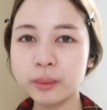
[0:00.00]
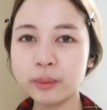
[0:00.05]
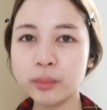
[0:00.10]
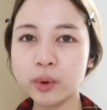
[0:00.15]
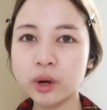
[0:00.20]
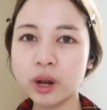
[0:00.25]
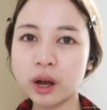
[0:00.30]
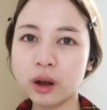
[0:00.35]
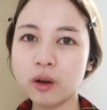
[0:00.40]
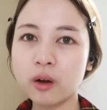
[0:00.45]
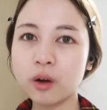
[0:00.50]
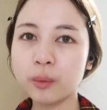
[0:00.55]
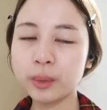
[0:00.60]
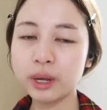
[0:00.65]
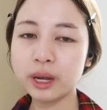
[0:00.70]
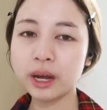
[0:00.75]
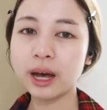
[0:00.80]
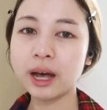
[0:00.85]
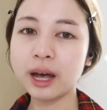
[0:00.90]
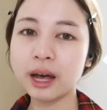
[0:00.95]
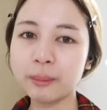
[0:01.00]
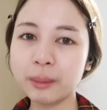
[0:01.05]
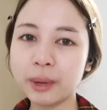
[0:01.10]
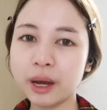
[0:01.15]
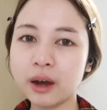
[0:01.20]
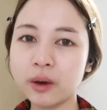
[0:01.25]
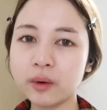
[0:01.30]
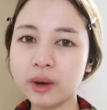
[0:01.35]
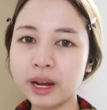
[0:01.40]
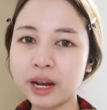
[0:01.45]
มือนโปรดักต์ของพีคาม
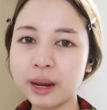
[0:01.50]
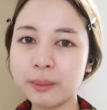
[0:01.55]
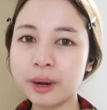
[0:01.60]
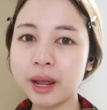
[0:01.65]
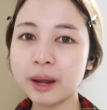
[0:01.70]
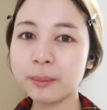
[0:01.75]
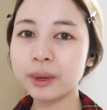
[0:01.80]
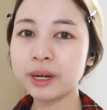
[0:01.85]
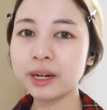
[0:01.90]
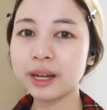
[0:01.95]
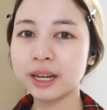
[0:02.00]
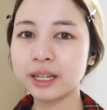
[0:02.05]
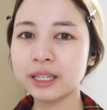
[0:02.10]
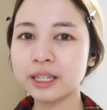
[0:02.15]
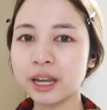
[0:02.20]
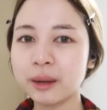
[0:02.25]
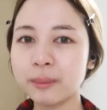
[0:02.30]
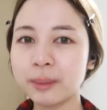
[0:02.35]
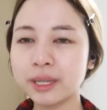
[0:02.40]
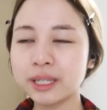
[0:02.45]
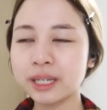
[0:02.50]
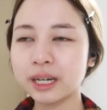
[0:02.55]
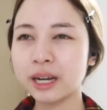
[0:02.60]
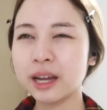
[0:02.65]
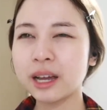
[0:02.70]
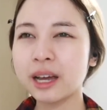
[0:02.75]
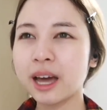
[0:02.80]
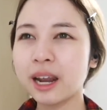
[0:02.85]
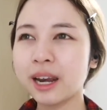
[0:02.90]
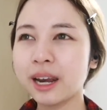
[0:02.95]
อ่ะเขาได้รับแรงบันดาลใจมาจาก
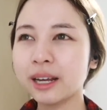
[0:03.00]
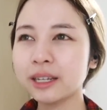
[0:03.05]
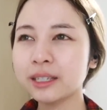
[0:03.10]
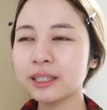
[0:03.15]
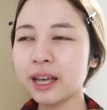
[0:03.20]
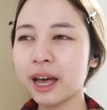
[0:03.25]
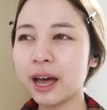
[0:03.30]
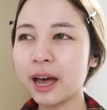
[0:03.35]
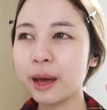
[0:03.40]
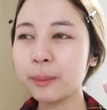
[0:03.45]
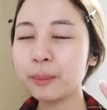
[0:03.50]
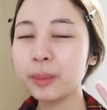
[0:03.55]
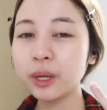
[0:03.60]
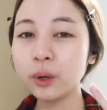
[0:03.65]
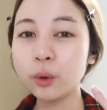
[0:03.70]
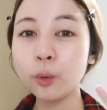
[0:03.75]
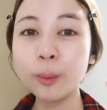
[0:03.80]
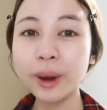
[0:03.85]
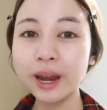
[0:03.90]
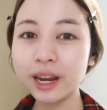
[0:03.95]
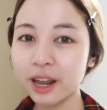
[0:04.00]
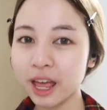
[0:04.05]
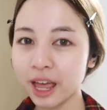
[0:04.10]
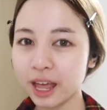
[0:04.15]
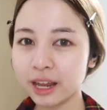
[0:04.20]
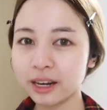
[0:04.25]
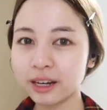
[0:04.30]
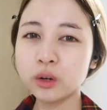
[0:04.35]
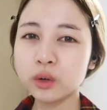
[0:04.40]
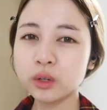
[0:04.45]
การรักษาผิวไม่แด
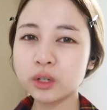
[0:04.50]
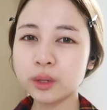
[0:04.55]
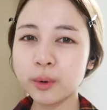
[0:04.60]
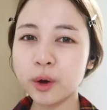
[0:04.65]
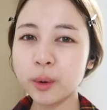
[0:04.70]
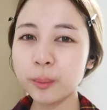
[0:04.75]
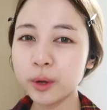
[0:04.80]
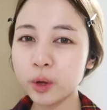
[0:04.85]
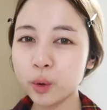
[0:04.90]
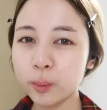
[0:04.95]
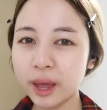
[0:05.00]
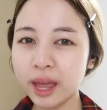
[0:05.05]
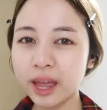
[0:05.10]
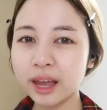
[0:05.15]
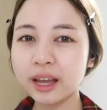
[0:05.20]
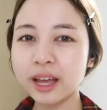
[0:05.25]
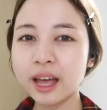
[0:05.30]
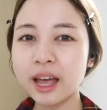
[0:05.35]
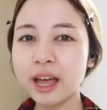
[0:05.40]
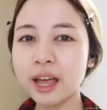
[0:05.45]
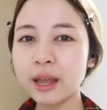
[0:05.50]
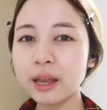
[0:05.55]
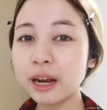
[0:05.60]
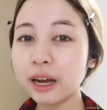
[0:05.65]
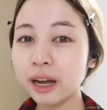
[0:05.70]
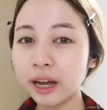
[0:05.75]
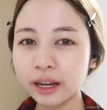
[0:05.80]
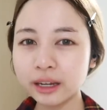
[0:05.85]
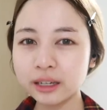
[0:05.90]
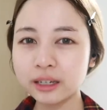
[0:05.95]
ดโดยเฉพาะผิวแพ้ง่าย
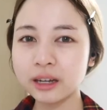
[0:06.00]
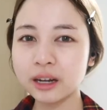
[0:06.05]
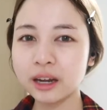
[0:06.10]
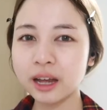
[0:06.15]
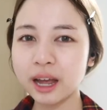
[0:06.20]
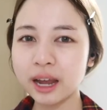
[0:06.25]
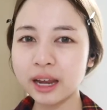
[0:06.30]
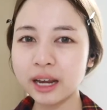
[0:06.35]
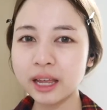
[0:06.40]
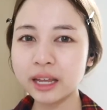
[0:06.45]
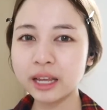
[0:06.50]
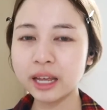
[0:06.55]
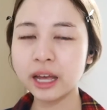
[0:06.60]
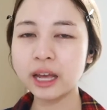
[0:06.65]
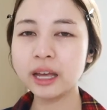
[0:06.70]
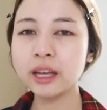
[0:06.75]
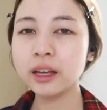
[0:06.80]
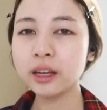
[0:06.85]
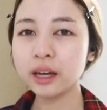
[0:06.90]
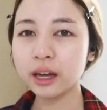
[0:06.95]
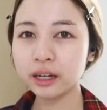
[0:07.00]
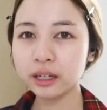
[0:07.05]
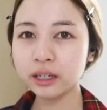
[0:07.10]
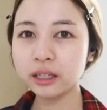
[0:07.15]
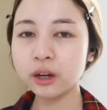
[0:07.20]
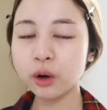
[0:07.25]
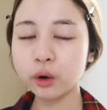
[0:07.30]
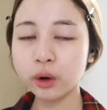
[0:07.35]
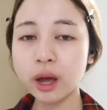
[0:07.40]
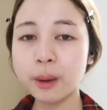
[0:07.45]
ระคายเคืองง่ายอะไรเงี้ยอันนี้
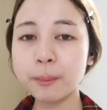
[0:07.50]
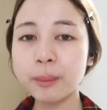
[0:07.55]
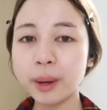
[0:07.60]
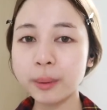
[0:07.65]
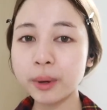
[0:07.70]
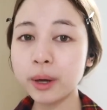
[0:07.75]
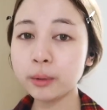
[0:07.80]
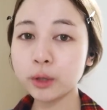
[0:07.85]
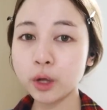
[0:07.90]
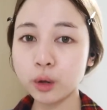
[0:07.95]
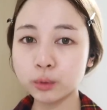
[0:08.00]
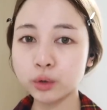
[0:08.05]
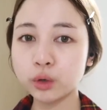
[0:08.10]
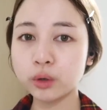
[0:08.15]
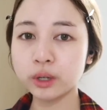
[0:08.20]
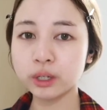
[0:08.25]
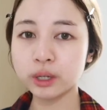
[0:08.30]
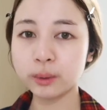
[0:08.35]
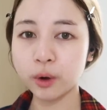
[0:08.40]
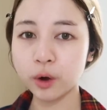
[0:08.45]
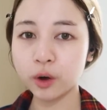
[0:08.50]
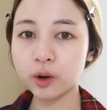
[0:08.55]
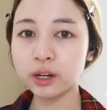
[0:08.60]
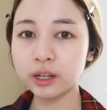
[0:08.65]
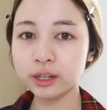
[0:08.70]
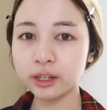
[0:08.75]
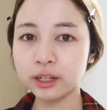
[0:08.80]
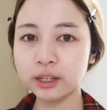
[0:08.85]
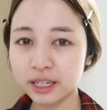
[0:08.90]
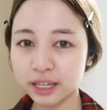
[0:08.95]
คือเขาทำมาเพื่อตอบโจทย์โดยเฉพาะ
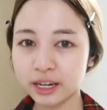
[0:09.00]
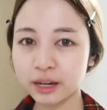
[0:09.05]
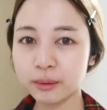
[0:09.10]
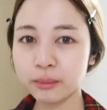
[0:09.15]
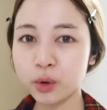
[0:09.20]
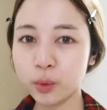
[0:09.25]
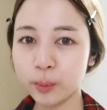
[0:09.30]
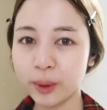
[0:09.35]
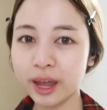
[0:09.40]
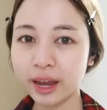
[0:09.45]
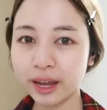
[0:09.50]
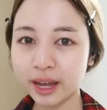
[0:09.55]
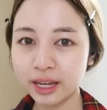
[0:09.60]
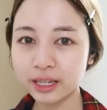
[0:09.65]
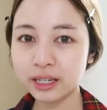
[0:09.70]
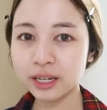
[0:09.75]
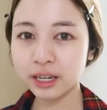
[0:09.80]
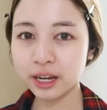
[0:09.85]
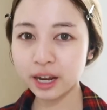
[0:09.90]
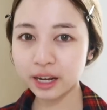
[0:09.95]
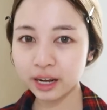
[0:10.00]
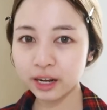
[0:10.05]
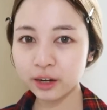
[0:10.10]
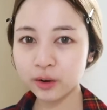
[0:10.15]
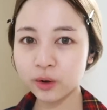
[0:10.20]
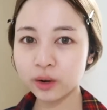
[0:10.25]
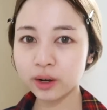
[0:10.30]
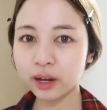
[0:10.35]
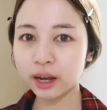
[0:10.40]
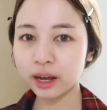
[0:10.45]
เลยฉะนั้นผิวแพ้ง่ายใช้ได้แน่
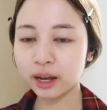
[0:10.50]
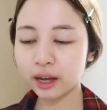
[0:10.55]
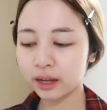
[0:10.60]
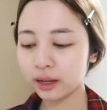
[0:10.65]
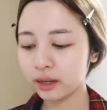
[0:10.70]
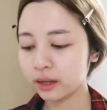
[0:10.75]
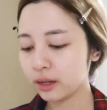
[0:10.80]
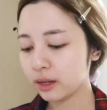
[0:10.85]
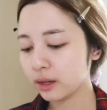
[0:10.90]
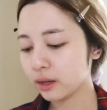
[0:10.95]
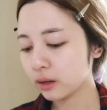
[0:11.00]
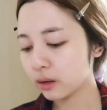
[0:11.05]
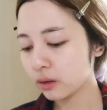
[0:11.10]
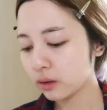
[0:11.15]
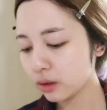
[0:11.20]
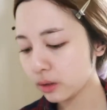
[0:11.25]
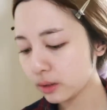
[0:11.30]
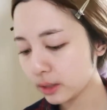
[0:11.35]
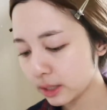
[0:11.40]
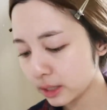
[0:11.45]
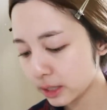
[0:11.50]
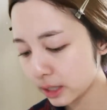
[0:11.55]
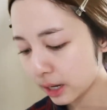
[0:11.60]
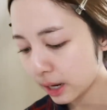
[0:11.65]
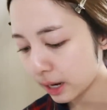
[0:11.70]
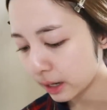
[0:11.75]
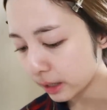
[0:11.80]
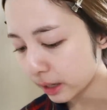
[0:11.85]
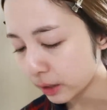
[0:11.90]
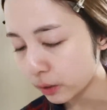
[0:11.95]
นอนนะคะก็เดี๋ยวจริงจะ
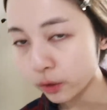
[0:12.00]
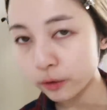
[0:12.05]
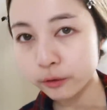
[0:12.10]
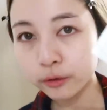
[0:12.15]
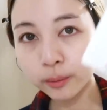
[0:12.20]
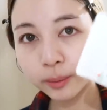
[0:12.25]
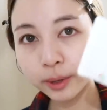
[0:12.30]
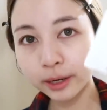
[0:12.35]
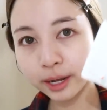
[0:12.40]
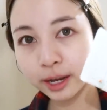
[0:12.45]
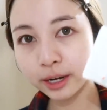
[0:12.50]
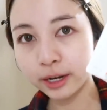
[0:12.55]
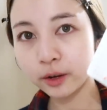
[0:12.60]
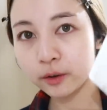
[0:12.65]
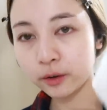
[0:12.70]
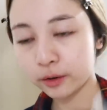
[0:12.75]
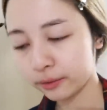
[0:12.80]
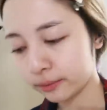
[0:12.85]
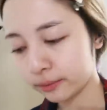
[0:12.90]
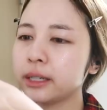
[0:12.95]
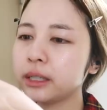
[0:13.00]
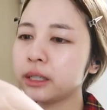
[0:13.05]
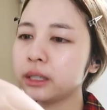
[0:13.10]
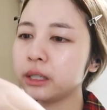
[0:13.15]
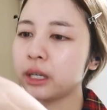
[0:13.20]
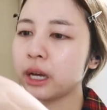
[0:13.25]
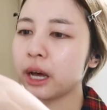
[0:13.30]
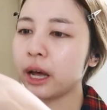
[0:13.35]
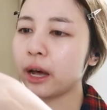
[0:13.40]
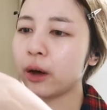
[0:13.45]
ล้างหน้าด้วยโฟมล้างหน้านี้ก่คือ
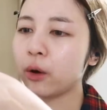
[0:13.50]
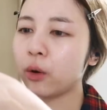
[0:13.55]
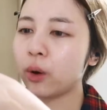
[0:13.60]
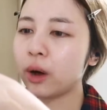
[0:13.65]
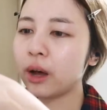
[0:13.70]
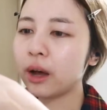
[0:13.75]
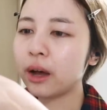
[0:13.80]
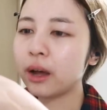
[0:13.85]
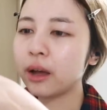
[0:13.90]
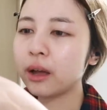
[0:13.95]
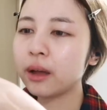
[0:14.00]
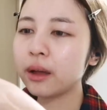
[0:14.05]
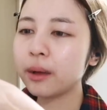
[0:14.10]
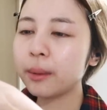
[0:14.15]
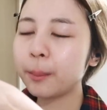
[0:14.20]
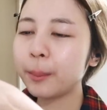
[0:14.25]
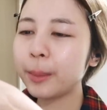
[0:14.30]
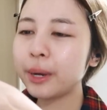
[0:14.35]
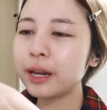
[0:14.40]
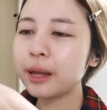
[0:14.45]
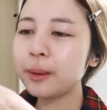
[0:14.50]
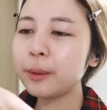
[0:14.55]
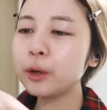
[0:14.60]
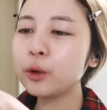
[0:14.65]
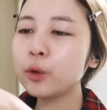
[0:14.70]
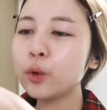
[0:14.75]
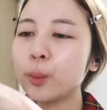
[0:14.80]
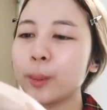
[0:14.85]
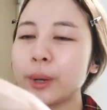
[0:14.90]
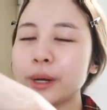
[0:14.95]
เนื้อเขาอ่ะไม่ได้
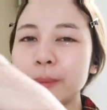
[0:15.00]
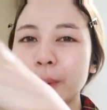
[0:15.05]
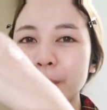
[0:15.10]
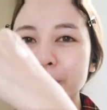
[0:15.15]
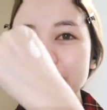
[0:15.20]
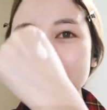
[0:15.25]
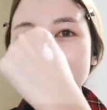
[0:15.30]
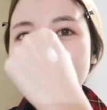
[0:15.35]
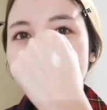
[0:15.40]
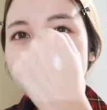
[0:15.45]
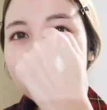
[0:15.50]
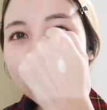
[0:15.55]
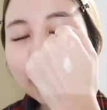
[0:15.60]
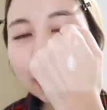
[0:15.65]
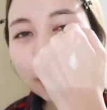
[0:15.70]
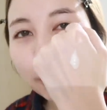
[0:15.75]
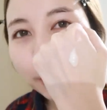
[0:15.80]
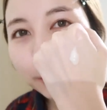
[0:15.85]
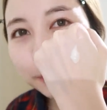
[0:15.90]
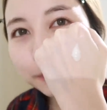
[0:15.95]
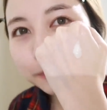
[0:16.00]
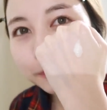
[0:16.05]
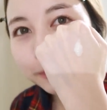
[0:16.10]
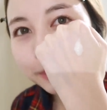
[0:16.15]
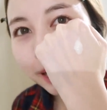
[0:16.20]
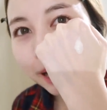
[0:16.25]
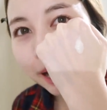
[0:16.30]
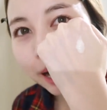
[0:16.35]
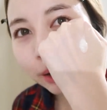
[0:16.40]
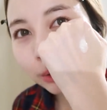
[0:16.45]
ดูเป็นแบบสีขาวแบบ
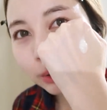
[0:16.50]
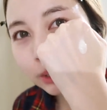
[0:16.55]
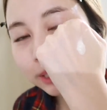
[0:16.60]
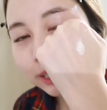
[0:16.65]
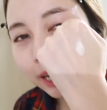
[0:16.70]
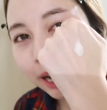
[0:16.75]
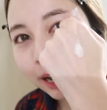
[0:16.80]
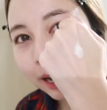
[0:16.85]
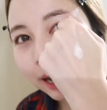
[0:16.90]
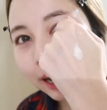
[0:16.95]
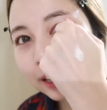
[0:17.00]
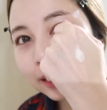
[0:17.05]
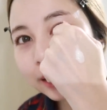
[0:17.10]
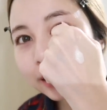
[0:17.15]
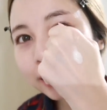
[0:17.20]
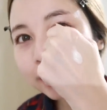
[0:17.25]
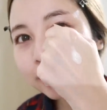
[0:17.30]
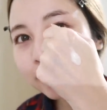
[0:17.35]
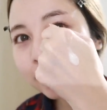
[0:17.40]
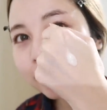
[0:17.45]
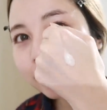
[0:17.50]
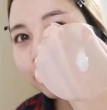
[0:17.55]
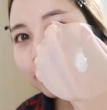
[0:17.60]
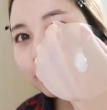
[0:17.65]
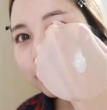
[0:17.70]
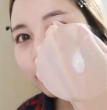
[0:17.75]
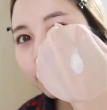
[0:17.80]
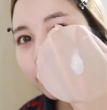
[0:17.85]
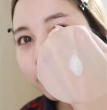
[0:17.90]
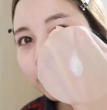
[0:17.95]
ขาวจ๋าขนาดนั้นนะเขา
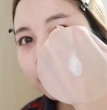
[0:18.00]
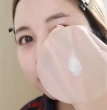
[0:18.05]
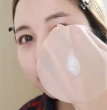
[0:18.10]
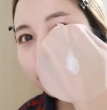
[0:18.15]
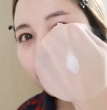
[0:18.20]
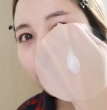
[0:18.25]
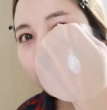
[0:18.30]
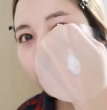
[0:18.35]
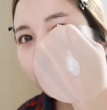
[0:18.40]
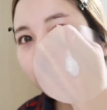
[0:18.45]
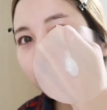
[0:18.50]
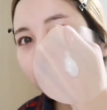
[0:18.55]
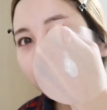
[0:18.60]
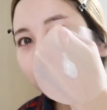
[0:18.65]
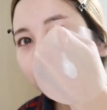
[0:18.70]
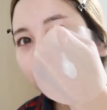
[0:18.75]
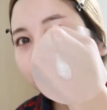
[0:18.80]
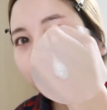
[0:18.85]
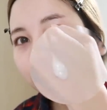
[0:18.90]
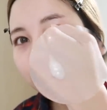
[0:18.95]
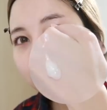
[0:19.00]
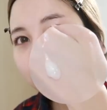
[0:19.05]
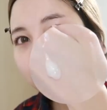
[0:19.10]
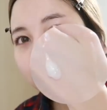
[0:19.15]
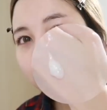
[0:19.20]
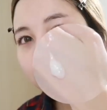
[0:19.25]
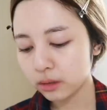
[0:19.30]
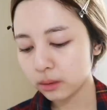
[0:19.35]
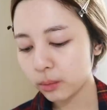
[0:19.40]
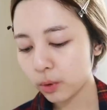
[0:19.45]
จะเป็นสีประมาณนี้
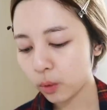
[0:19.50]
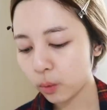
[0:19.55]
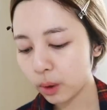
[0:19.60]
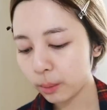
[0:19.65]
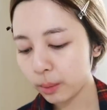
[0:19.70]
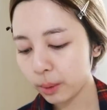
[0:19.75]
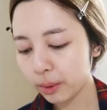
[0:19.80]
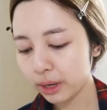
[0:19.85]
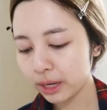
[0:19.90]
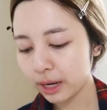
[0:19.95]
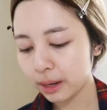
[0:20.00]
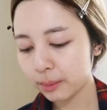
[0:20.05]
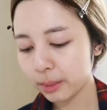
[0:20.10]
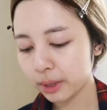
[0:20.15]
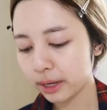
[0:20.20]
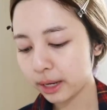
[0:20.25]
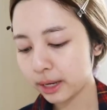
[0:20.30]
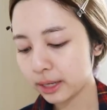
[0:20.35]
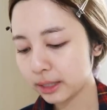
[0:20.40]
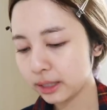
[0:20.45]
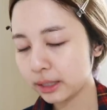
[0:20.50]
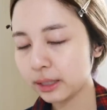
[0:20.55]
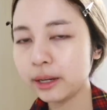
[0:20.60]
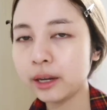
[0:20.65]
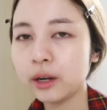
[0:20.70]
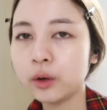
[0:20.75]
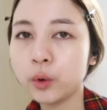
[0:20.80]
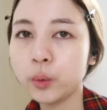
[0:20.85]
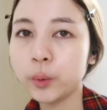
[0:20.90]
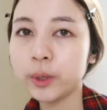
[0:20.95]
จะบอกว่าเมื่อไม่นานมานี้จริง
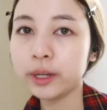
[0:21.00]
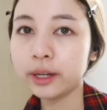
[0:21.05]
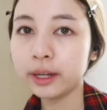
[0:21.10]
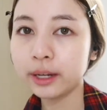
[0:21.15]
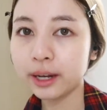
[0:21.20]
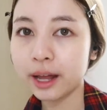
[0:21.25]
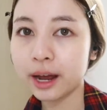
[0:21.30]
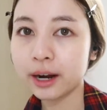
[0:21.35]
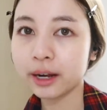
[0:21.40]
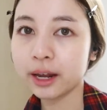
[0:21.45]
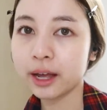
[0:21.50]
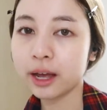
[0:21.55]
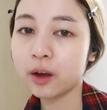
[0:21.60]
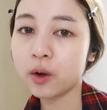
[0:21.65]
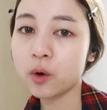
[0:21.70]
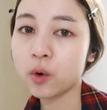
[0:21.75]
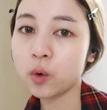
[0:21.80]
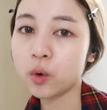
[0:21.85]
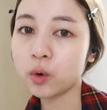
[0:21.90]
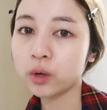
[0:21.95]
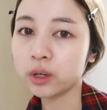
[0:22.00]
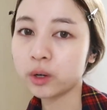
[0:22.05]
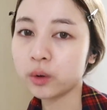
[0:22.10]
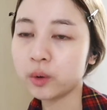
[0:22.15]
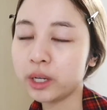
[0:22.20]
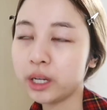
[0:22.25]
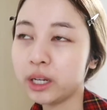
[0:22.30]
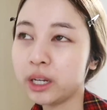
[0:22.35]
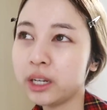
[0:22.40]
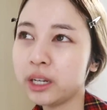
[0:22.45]
เรียนรู้วิธีล้างหน้าของคนเกา
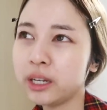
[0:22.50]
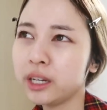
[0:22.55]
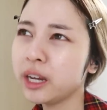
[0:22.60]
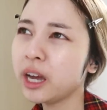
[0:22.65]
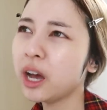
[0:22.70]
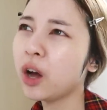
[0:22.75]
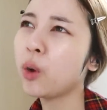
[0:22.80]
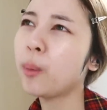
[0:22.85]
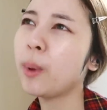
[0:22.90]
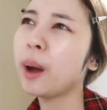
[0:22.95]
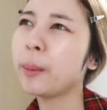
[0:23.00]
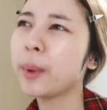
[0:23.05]
หลีที่เขาแบ